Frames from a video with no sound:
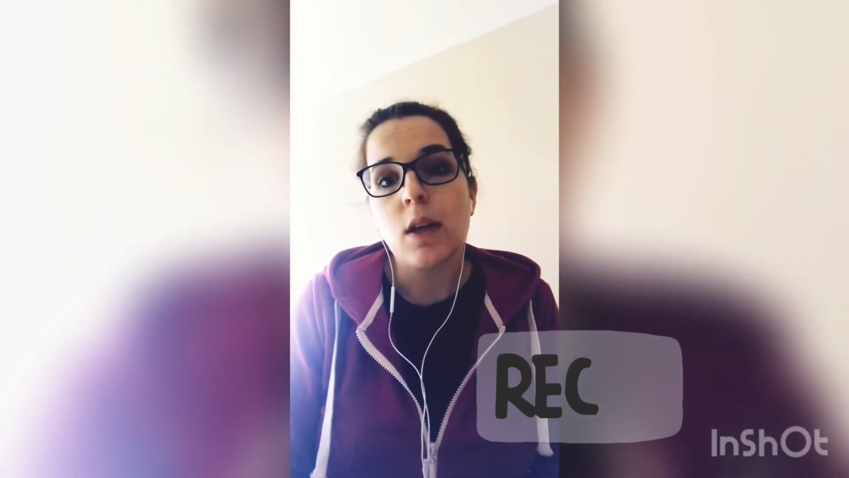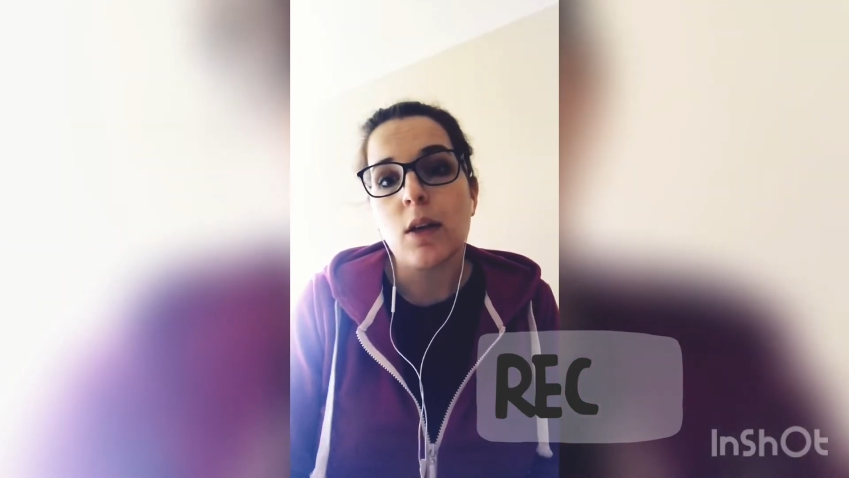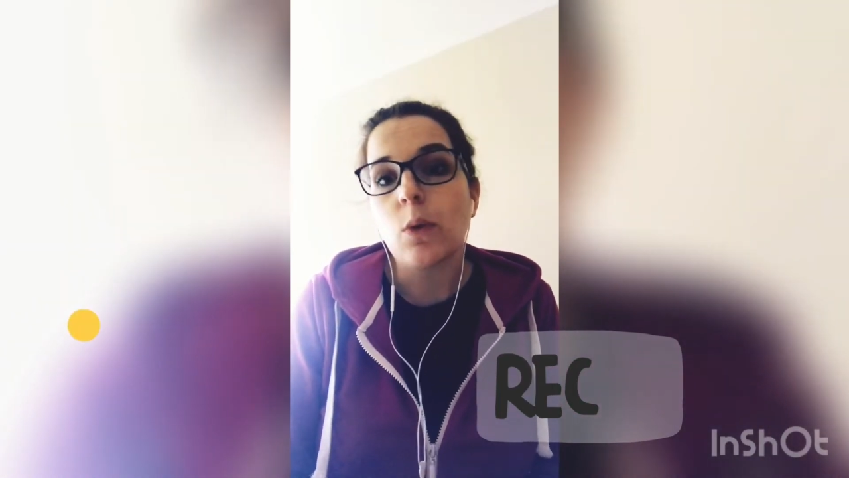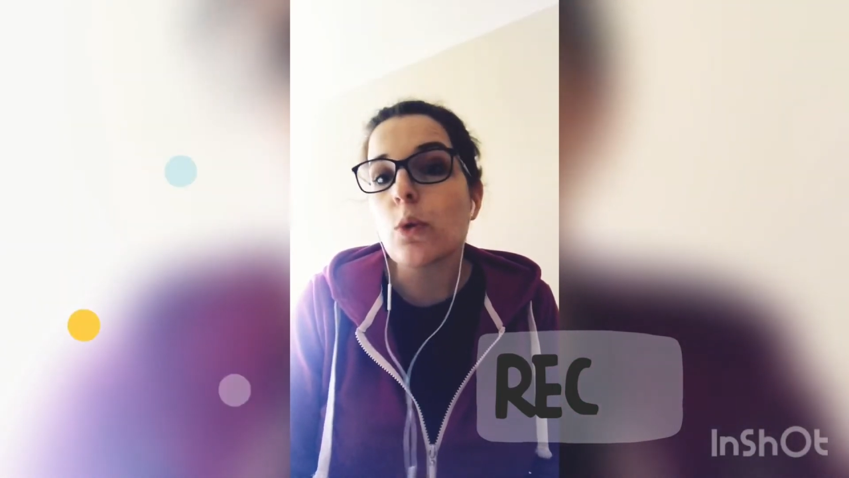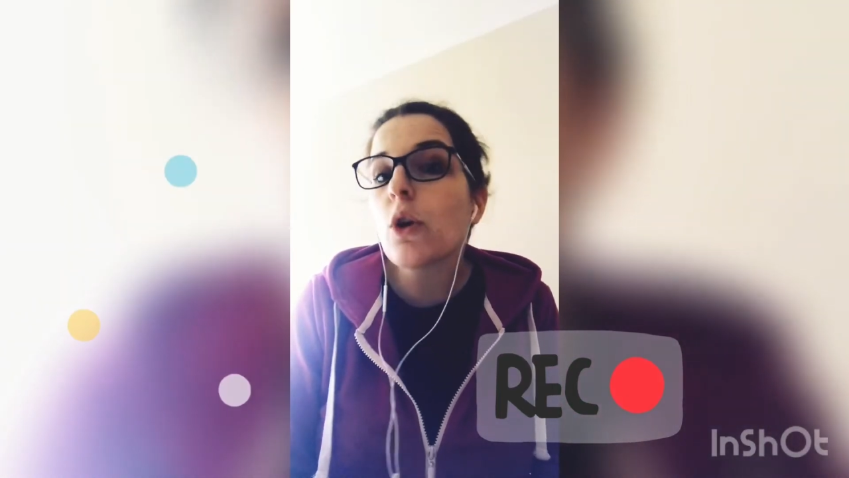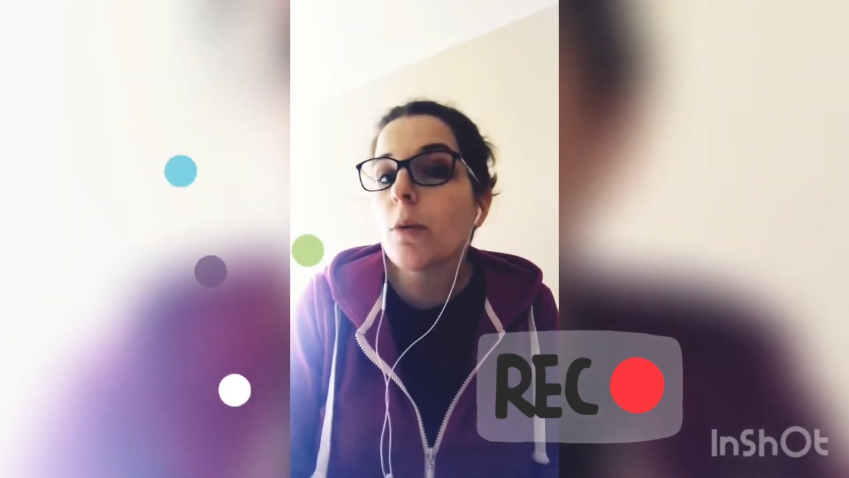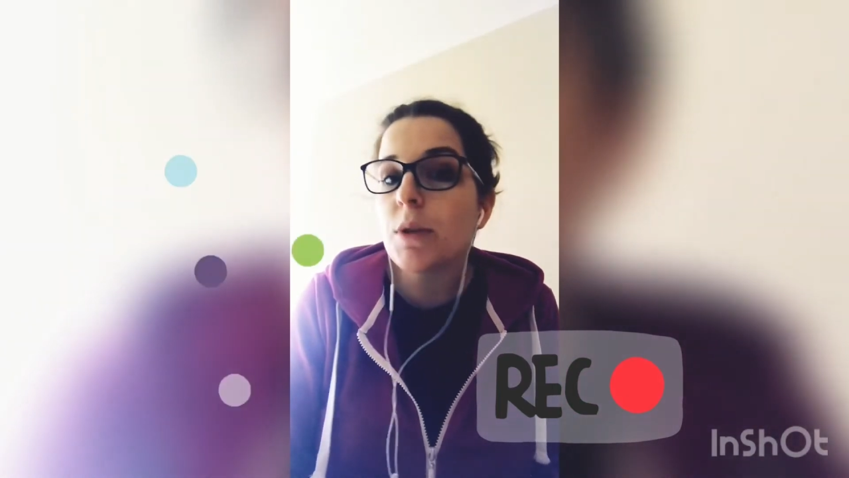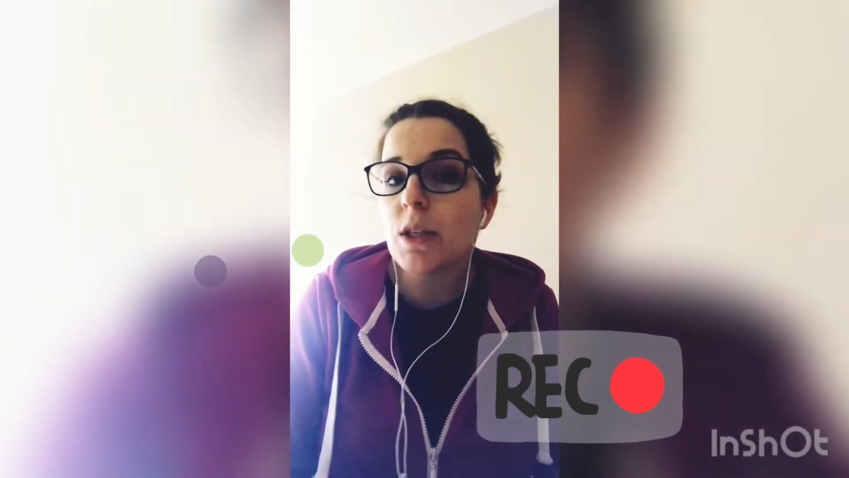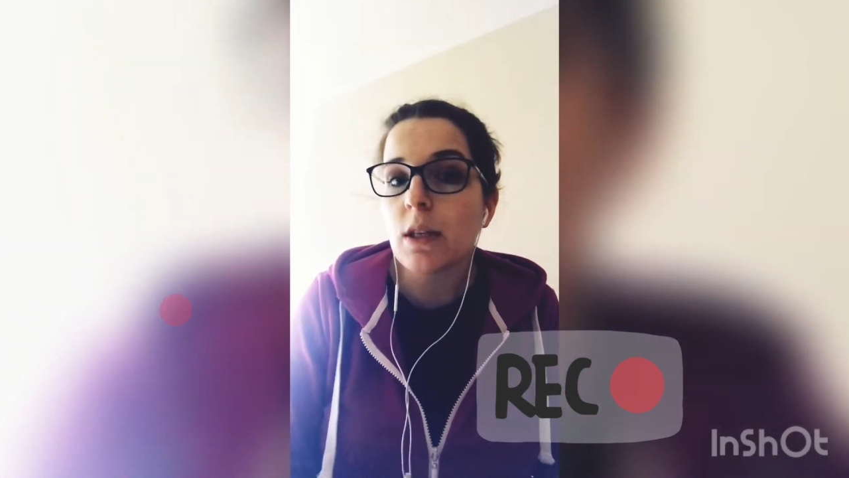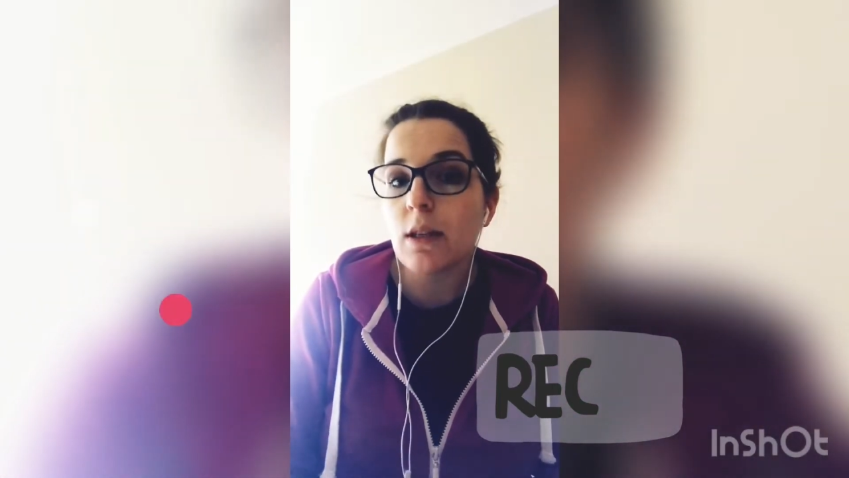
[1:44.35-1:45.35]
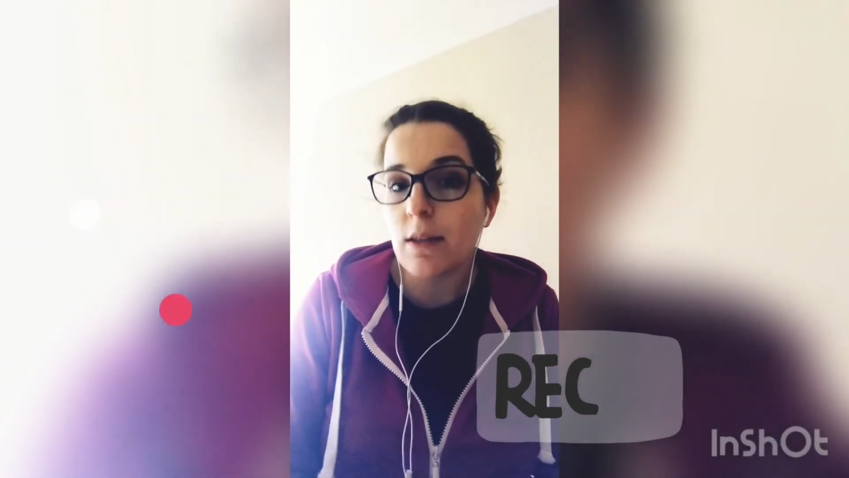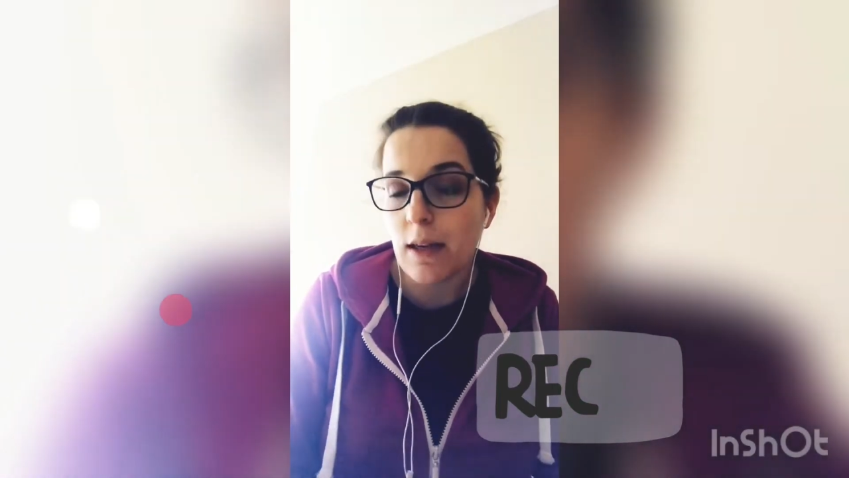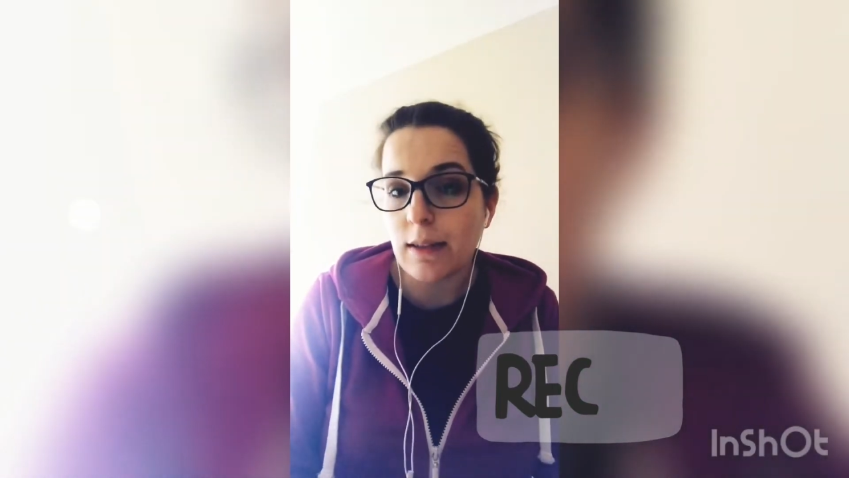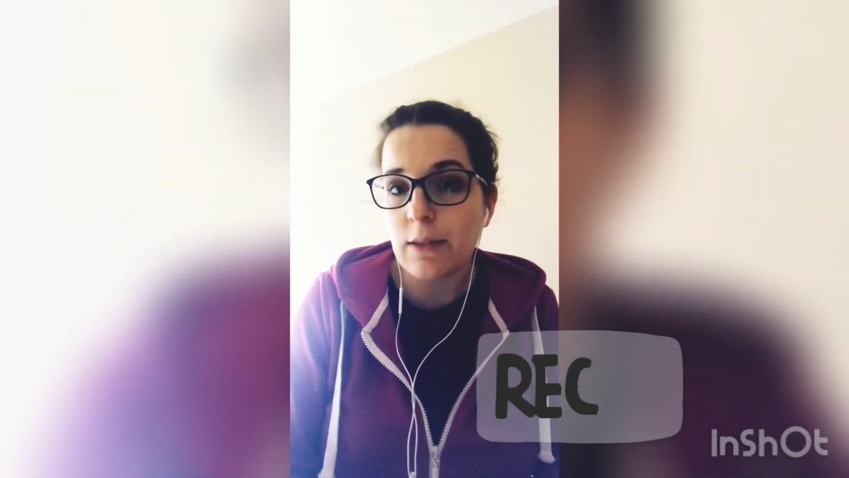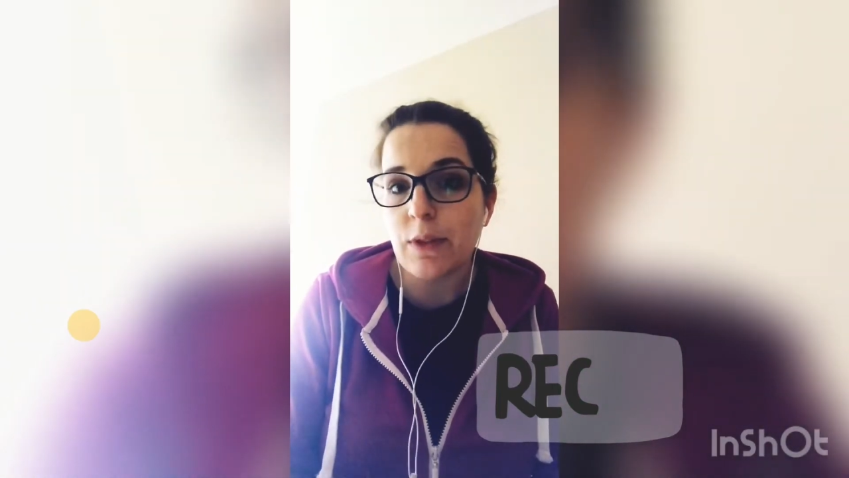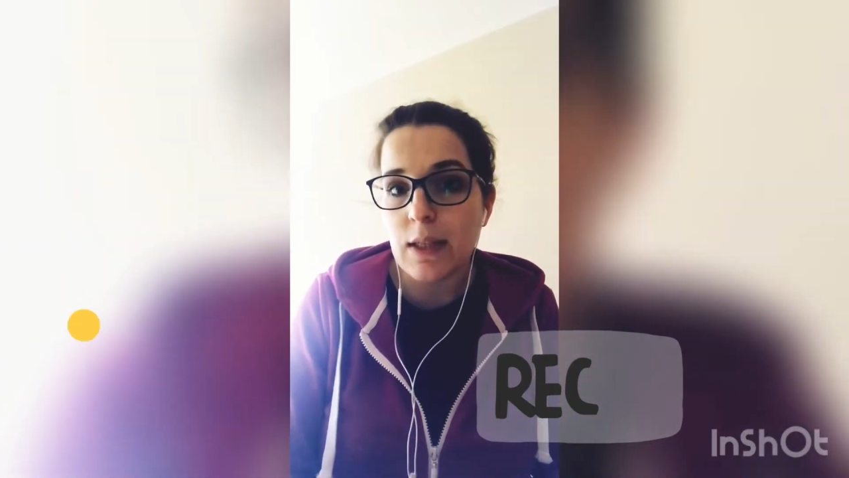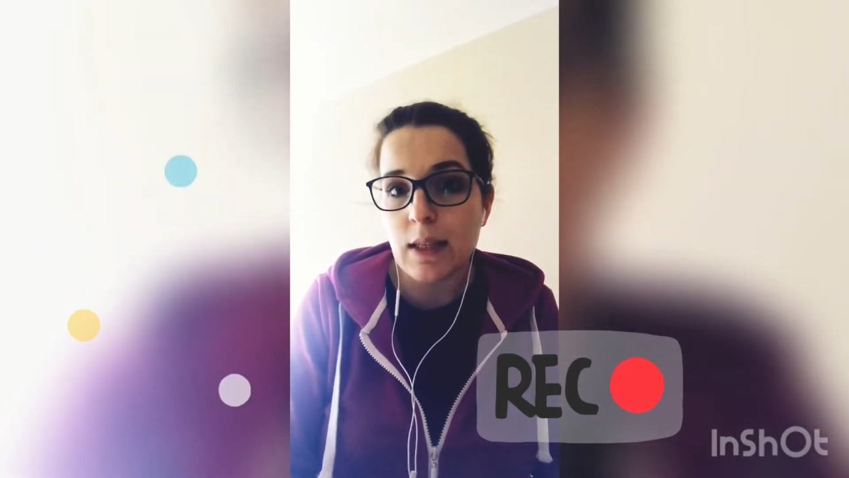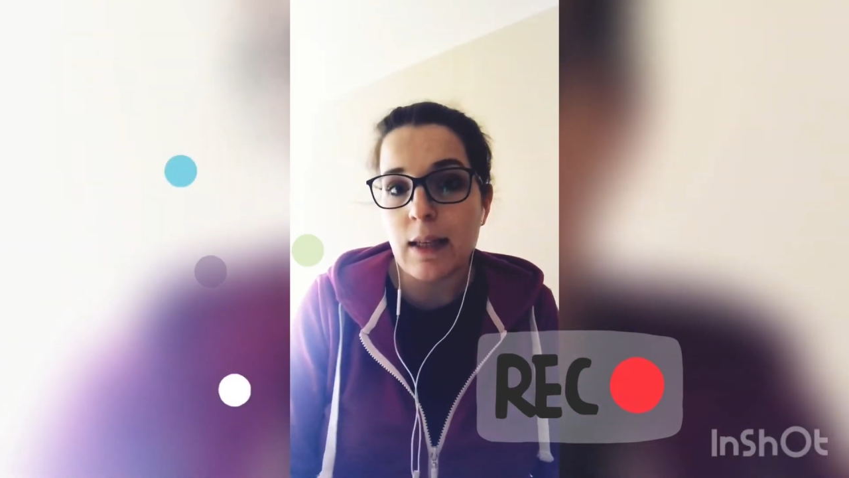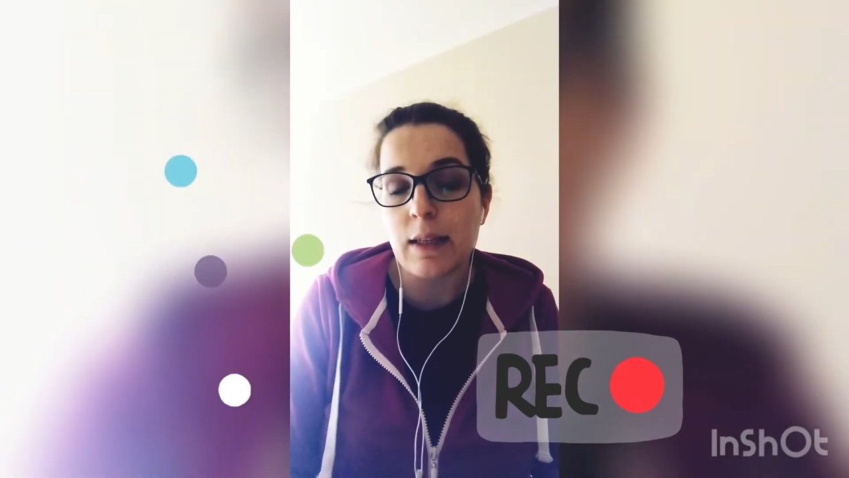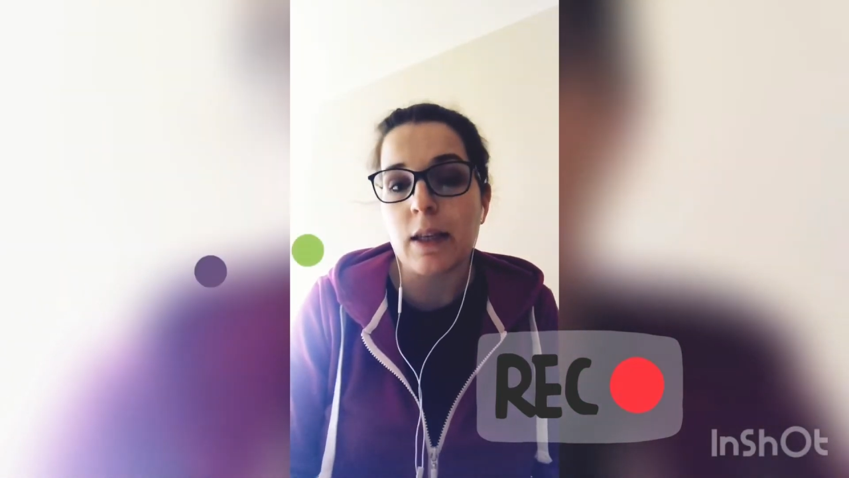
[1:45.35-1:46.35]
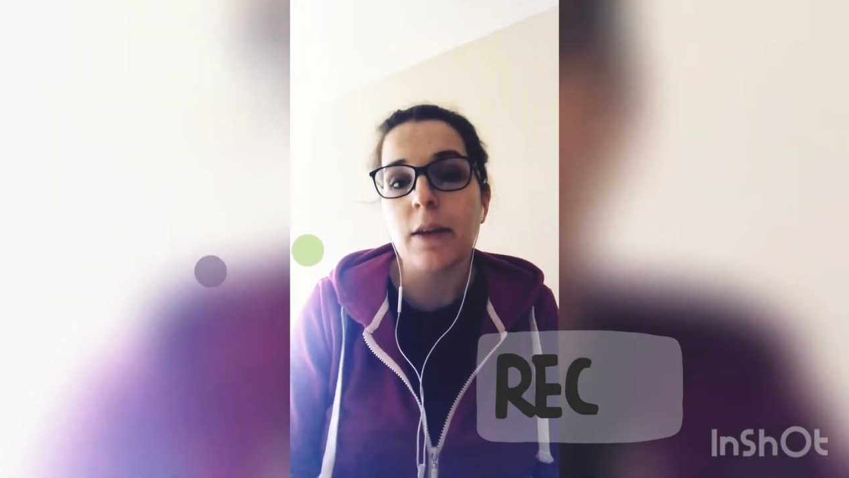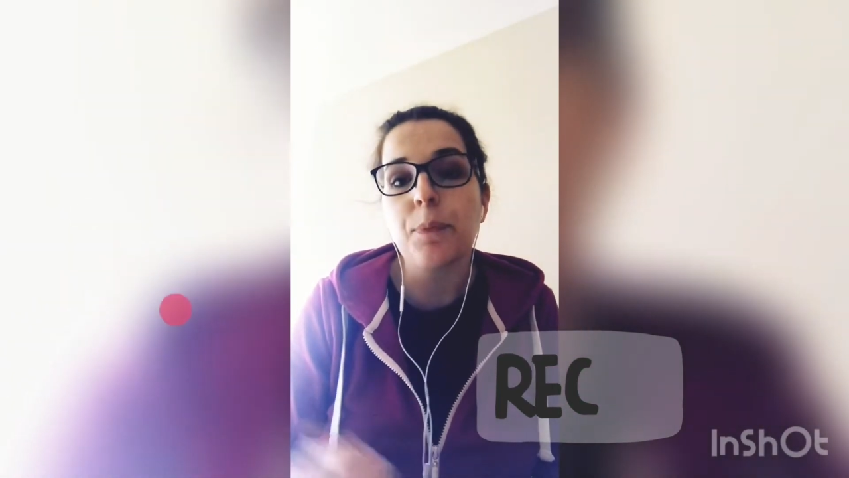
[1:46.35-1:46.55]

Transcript: uruchomicie interaktywne zadanie